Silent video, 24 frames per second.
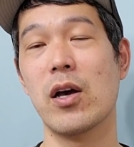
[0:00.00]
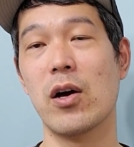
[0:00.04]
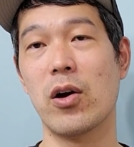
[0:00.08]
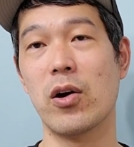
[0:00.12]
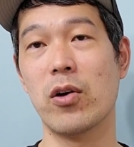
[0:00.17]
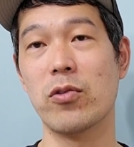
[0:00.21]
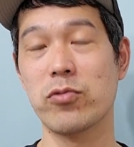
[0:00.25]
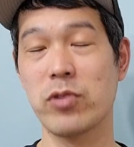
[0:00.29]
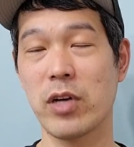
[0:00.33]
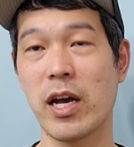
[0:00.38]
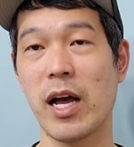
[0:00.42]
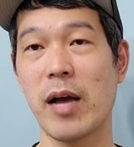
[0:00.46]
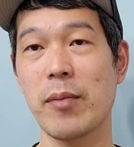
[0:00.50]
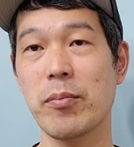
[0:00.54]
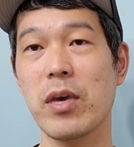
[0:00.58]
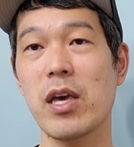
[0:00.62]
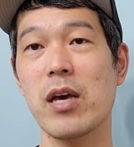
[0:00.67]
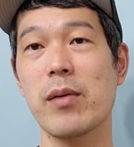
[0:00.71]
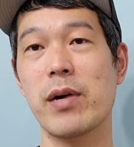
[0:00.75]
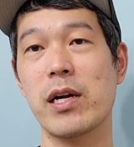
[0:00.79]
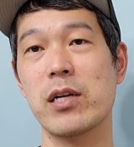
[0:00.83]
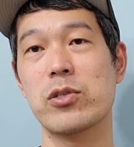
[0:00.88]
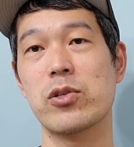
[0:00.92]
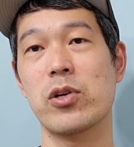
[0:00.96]
어, 우리가
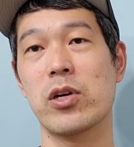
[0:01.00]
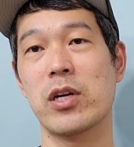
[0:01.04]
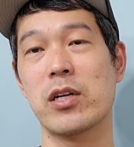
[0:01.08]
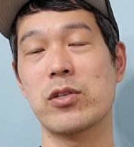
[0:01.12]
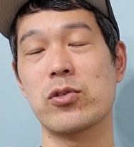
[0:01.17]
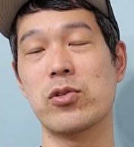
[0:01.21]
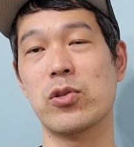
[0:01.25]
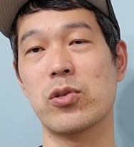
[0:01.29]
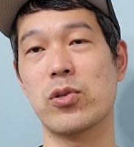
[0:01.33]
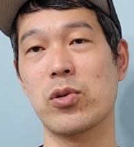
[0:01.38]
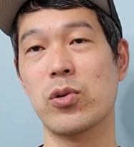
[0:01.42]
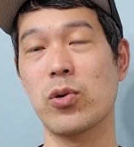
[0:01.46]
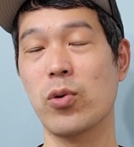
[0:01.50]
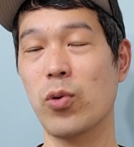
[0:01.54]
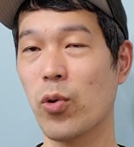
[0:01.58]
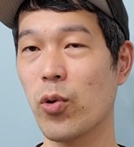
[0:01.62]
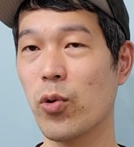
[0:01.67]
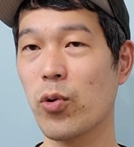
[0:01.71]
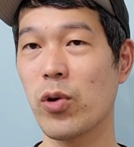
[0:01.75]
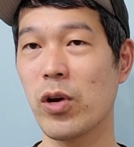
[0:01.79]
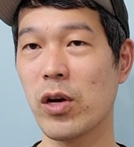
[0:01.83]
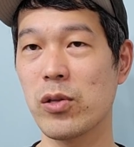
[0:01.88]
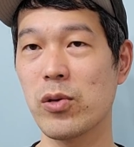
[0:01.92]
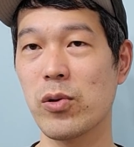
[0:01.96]
함께 발전할 수 있도록
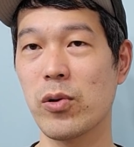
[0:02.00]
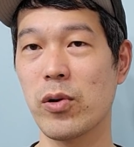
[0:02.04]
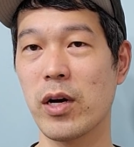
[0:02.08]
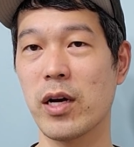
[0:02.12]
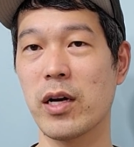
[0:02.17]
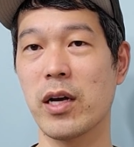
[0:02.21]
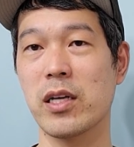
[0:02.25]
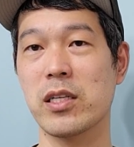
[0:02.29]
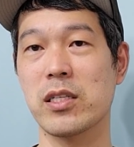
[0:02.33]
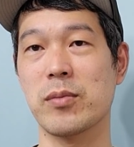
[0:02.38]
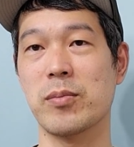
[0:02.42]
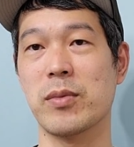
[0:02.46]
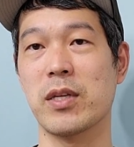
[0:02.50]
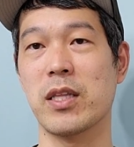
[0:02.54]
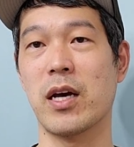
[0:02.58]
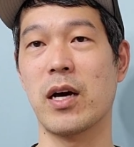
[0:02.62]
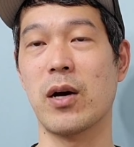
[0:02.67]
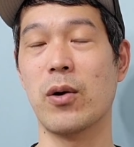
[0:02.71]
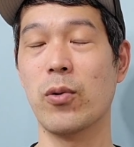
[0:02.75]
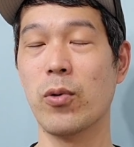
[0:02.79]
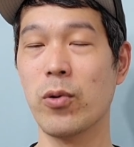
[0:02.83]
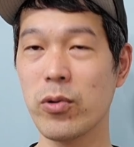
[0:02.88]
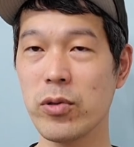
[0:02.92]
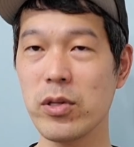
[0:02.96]
공유하도록 하겠습니다.
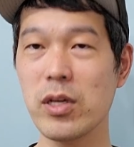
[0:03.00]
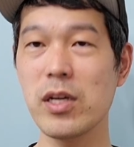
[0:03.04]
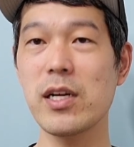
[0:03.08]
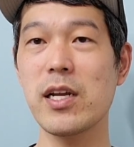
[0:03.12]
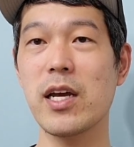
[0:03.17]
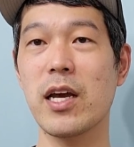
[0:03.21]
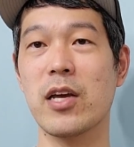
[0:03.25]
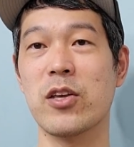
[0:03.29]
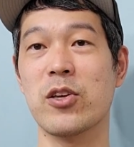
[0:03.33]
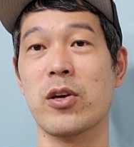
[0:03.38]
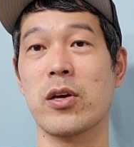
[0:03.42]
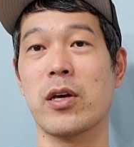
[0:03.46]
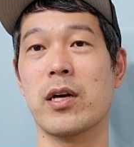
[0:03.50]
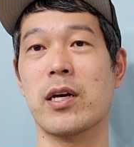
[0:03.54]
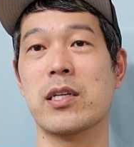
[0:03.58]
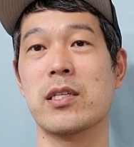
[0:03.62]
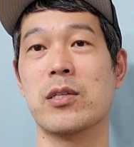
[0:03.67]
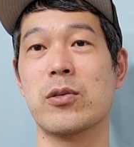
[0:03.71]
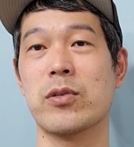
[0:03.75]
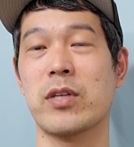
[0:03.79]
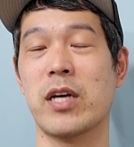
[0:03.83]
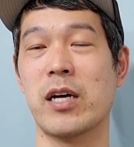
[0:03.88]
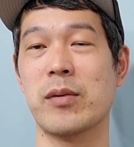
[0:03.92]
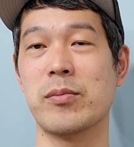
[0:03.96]
오늘 이야기는
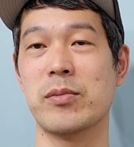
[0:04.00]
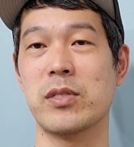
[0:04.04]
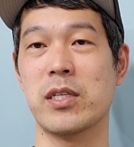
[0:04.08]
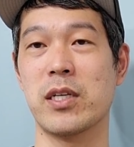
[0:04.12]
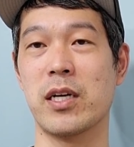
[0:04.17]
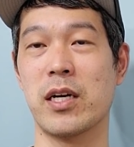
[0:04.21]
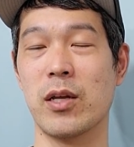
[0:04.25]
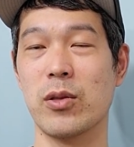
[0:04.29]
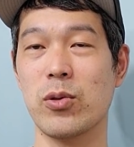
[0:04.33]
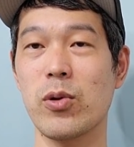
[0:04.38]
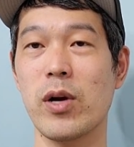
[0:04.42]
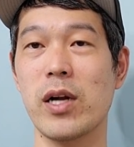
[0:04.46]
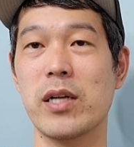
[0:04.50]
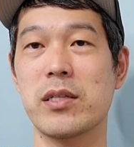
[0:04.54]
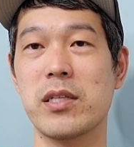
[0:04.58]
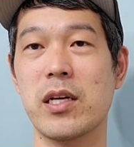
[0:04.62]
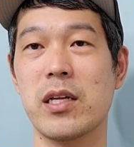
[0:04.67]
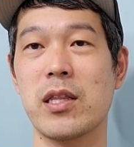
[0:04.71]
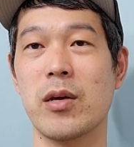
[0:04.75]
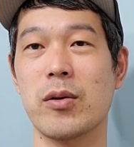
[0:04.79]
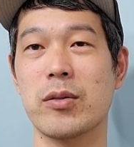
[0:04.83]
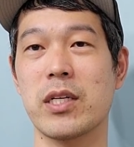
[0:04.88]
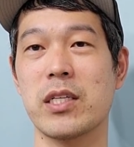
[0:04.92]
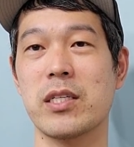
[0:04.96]
여기까지고 다음 시간에 또
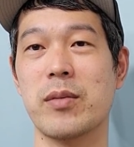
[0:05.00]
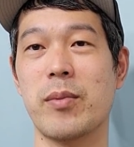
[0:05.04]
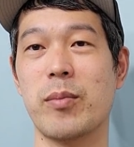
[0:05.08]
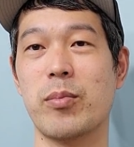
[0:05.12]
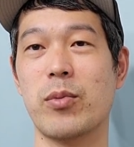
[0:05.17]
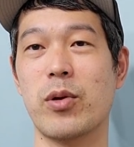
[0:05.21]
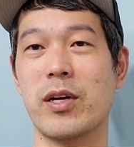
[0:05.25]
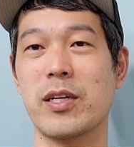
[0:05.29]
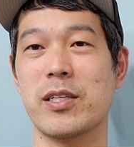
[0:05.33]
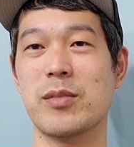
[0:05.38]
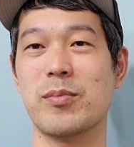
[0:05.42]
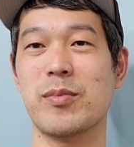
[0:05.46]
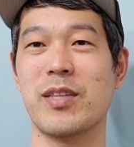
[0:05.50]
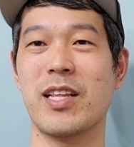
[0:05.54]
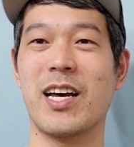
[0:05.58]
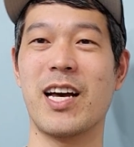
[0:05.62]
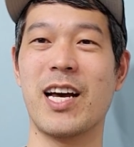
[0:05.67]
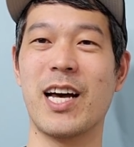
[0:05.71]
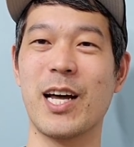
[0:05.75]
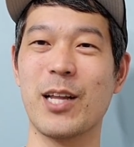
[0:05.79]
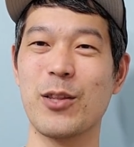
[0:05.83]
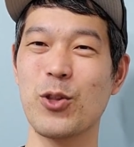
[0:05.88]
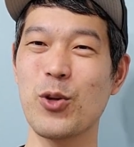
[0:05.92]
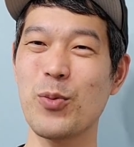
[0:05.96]
알찬 내용 찾아뵙도록
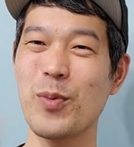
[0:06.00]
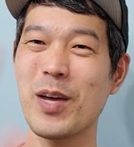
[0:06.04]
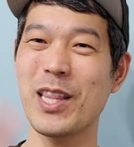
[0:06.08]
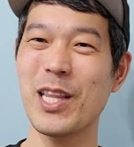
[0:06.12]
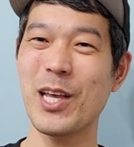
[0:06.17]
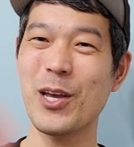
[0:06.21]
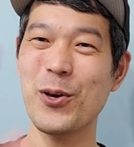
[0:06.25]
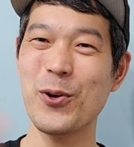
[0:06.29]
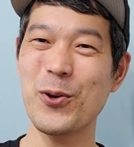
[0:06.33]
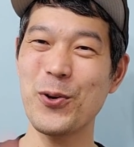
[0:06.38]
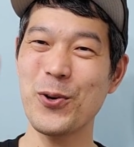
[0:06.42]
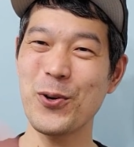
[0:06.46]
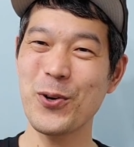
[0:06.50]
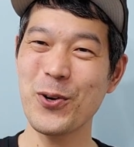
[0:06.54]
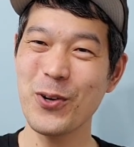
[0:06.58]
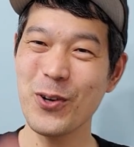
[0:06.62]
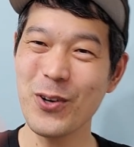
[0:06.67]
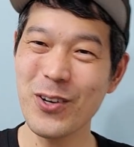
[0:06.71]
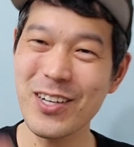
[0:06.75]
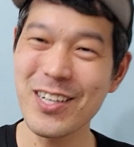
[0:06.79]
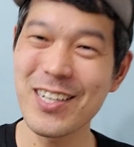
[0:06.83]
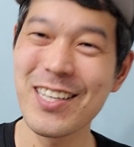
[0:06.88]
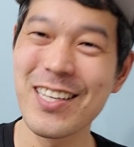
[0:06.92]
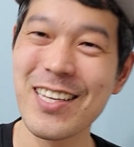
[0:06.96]
하겠습니다. 또
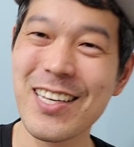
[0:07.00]
만나요.